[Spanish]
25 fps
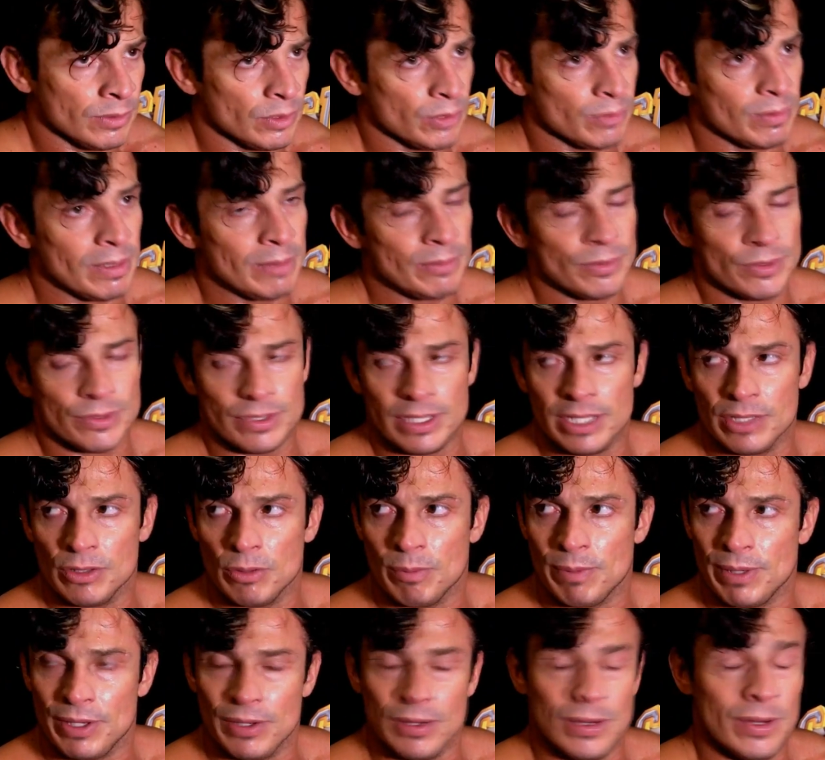nos vamos
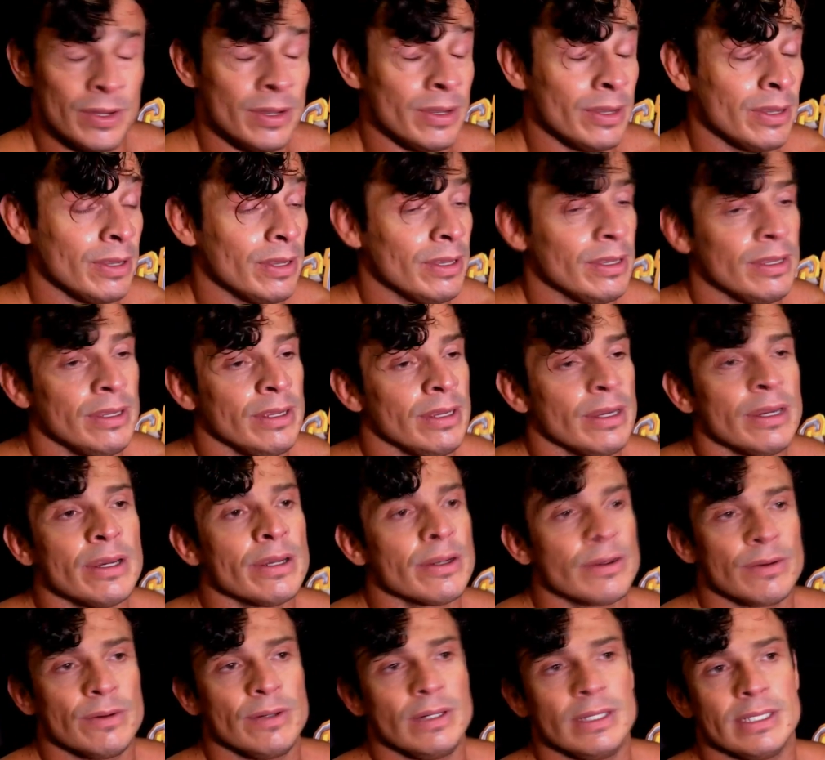dando, pero
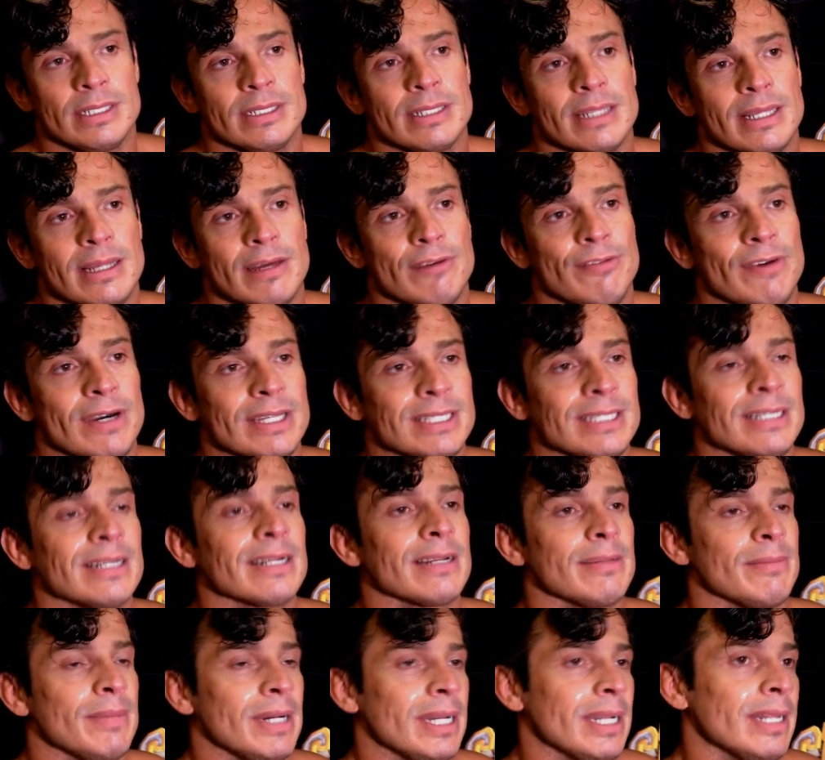no es nada fácil
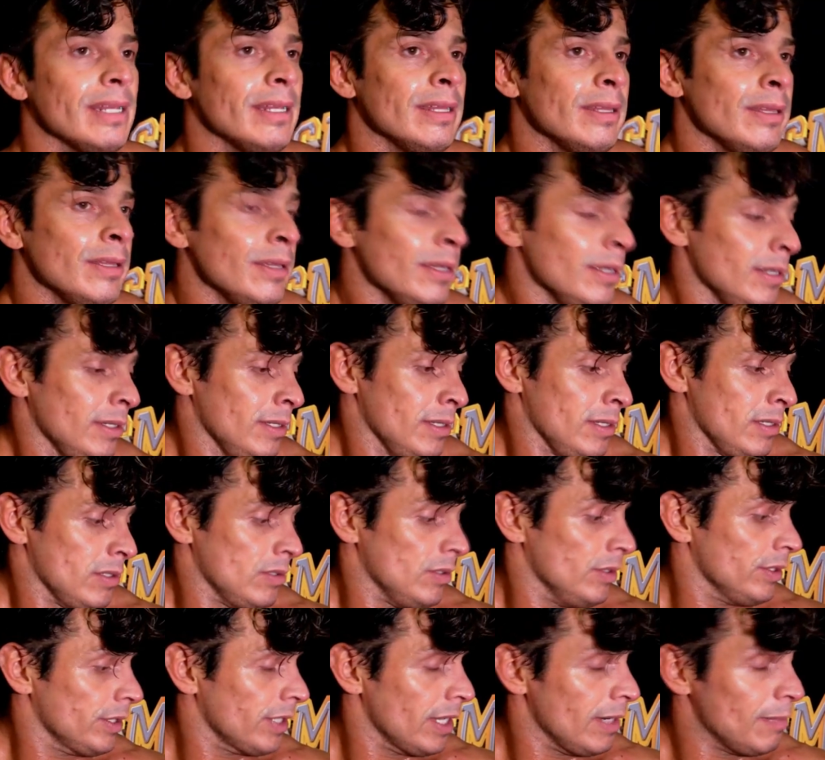remar
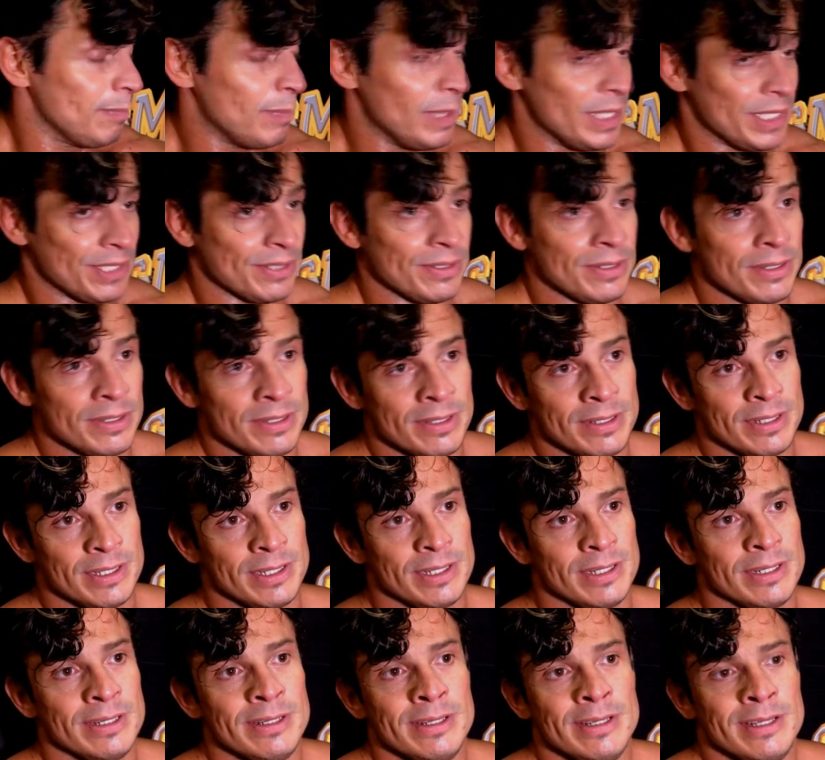contra el peso.
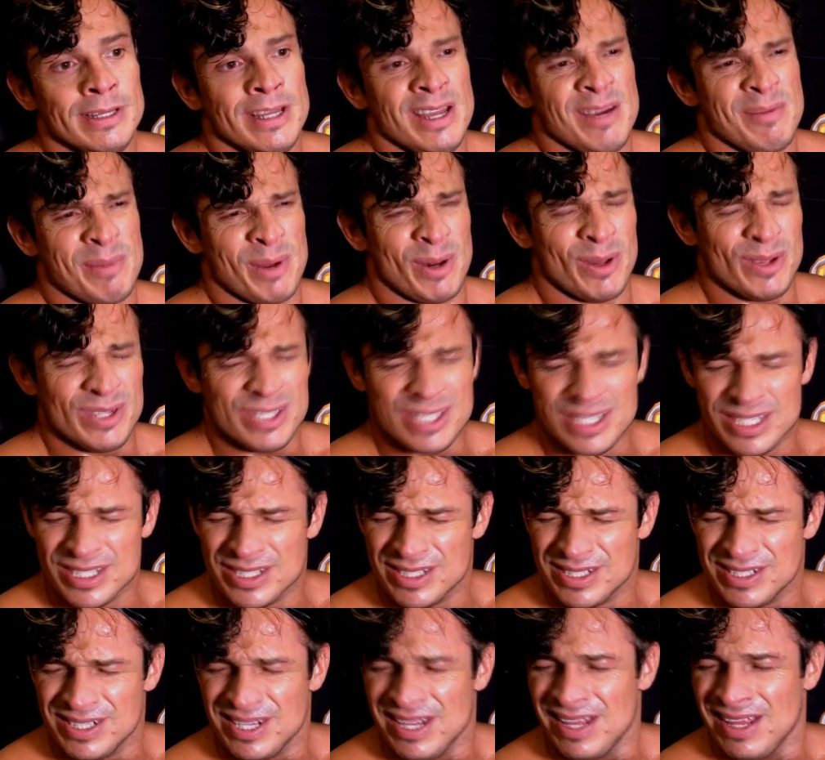Pero esa
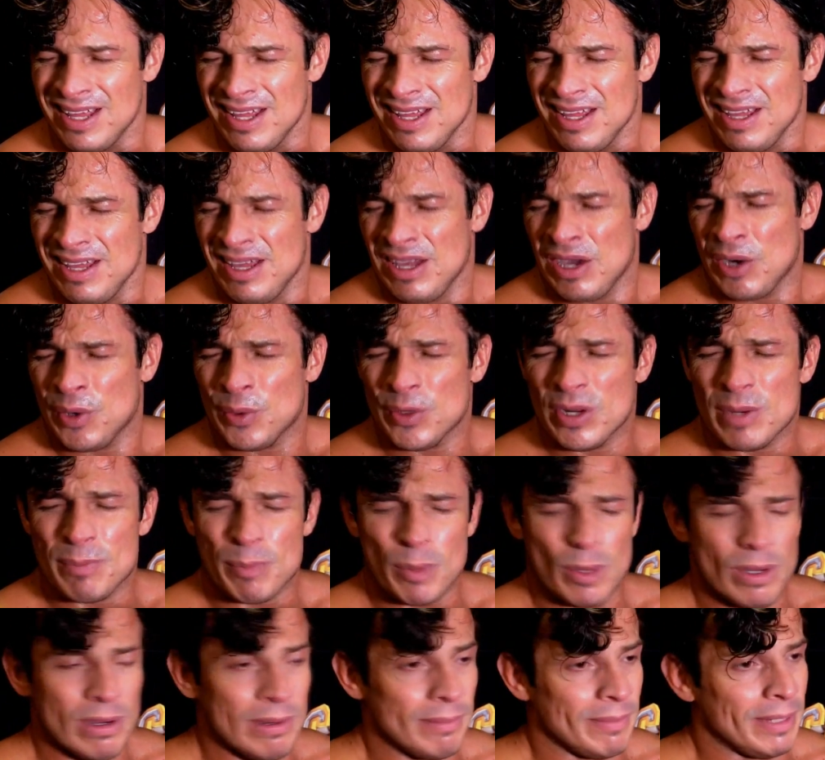es una
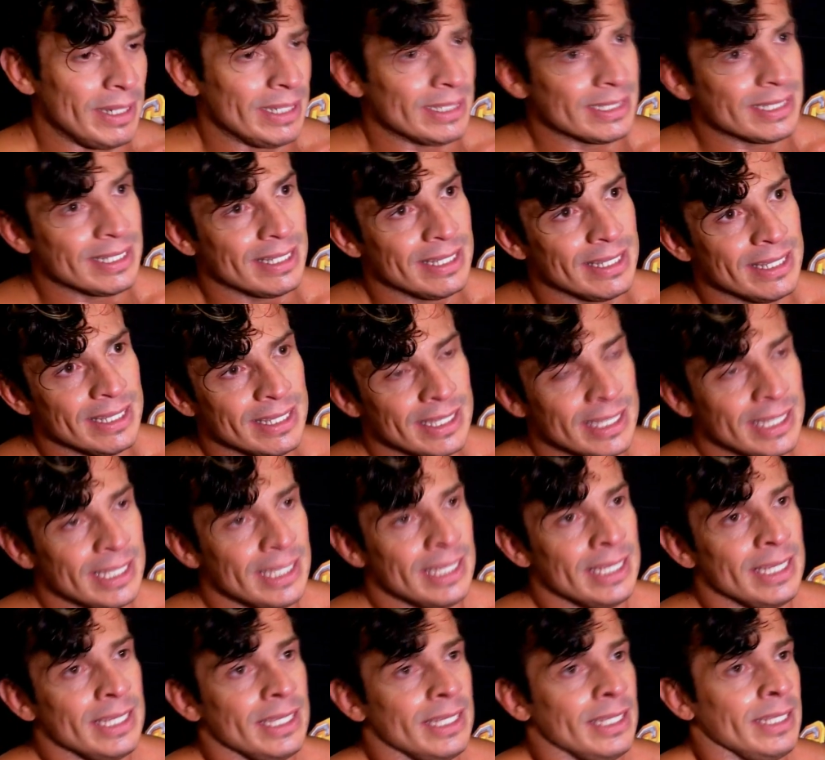prueba más
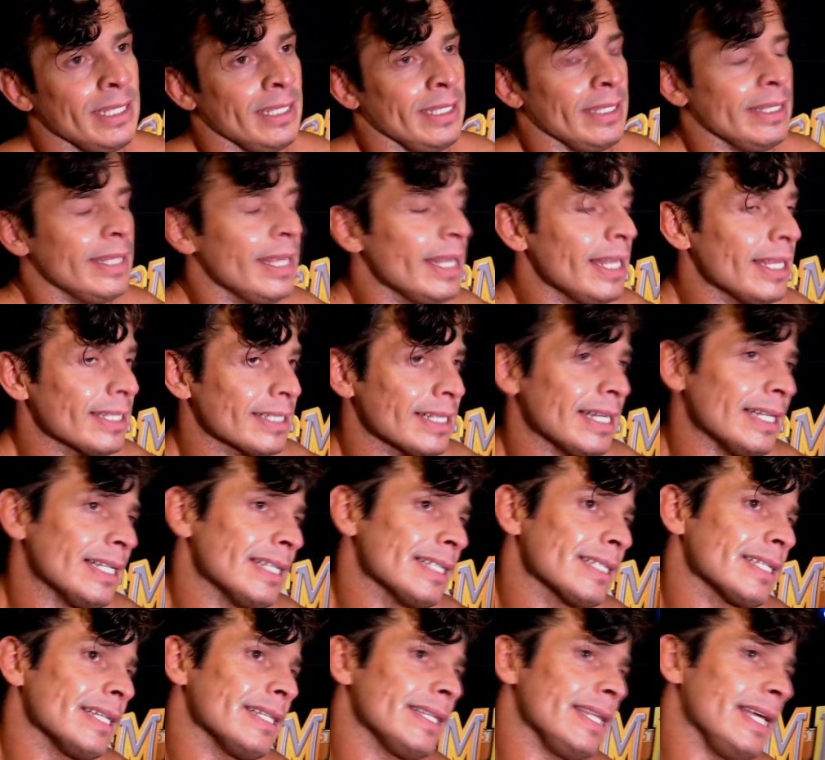de las
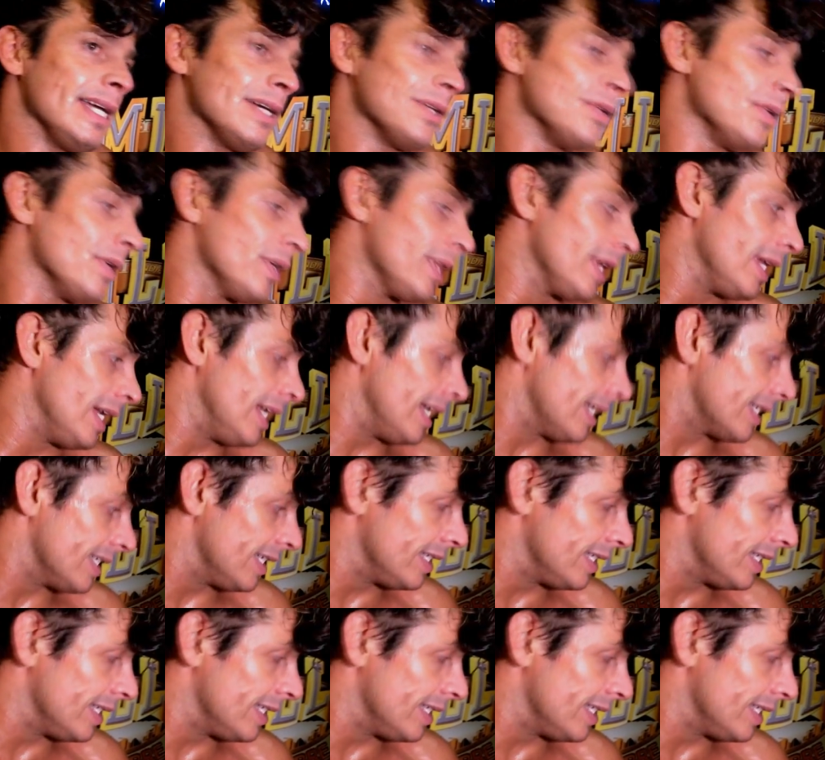ganas que tengo, de la